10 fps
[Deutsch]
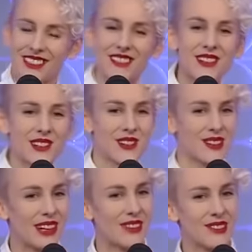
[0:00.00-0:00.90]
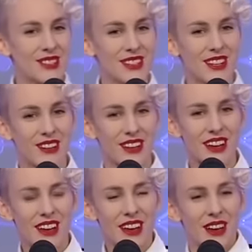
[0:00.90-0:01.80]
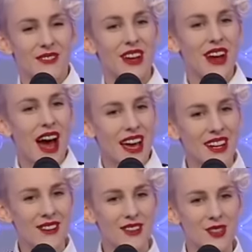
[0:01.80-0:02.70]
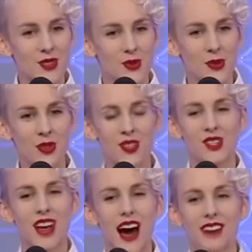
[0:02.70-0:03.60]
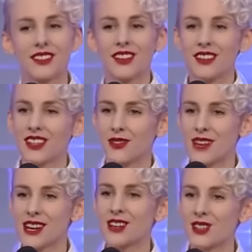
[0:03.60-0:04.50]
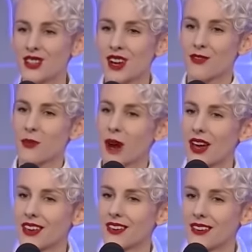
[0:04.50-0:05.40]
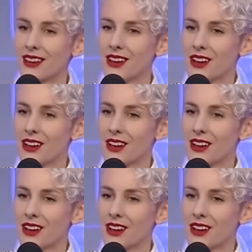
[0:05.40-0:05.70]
Das ist schon lustig, oder? Wenn einer was tut, was der andere nicht will, ist es ein Verbrechen.